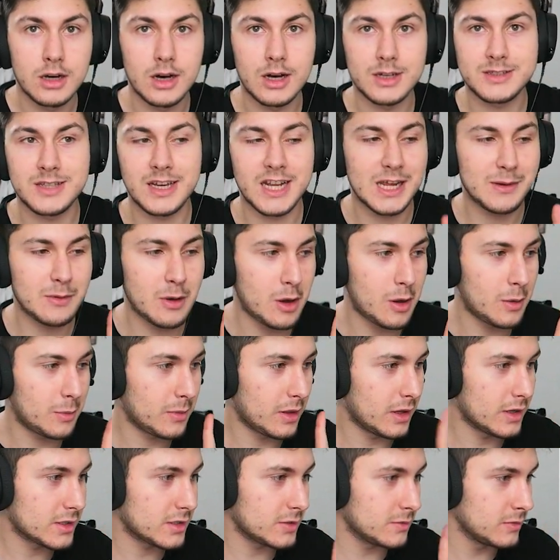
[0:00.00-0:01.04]
Hasar
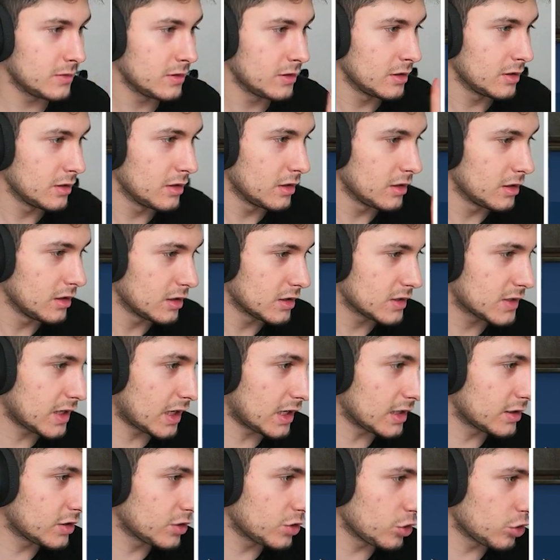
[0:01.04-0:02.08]
yememem lazım.
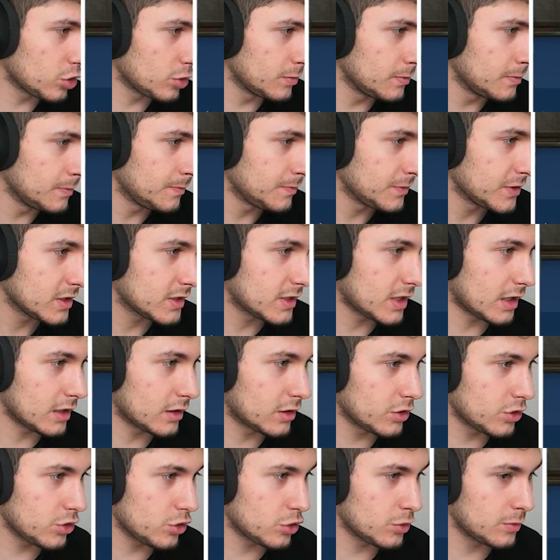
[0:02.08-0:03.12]
Saldırıyorum.
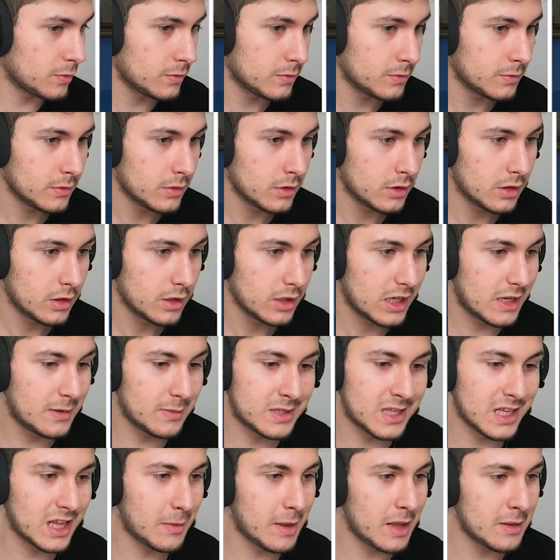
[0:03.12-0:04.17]
Saldırıyorum.
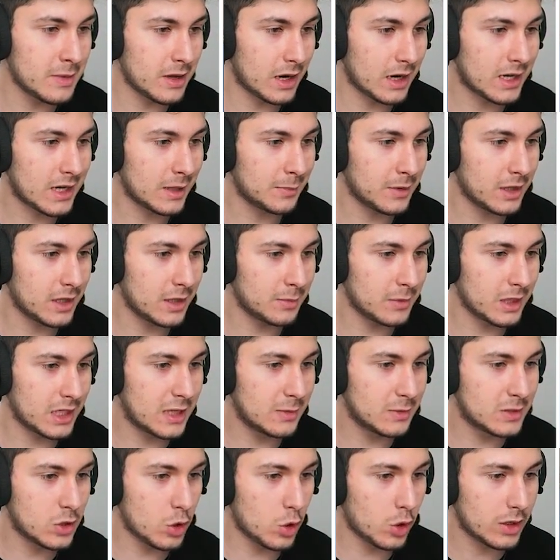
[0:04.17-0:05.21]
Kimse de benim arkamda yanında
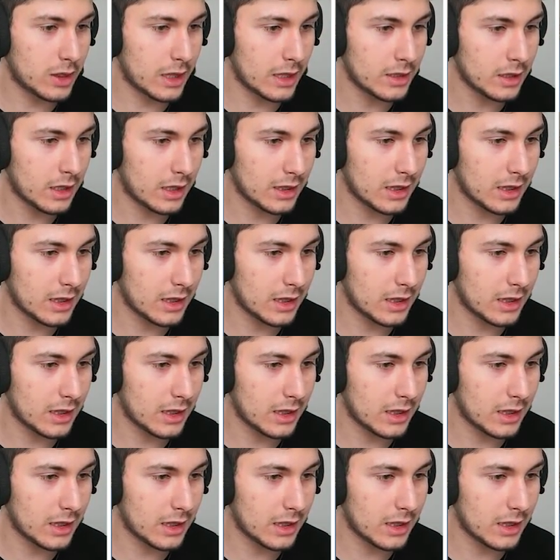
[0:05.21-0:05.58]
kimse yok lan.